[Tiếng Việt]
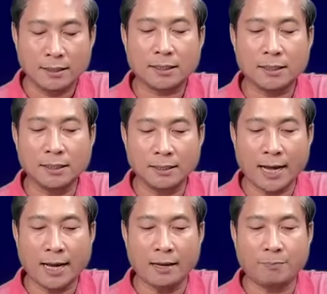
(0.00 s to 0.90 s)
Thiệt chơ
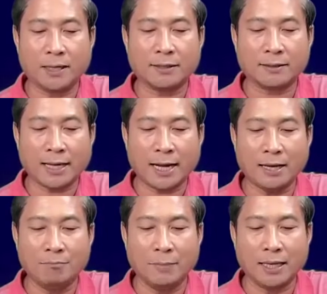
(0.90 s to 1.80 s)
đai Bằng
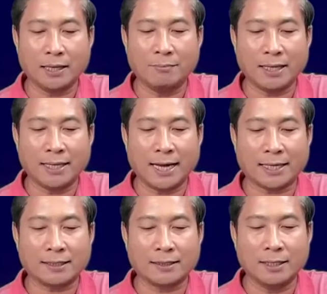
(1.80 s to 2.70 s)
tay miễn miễn
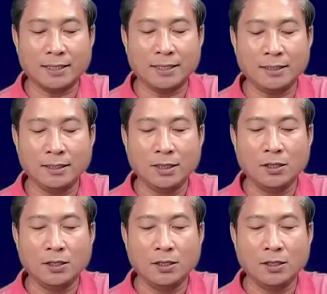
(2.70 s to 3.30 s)
át tần ấy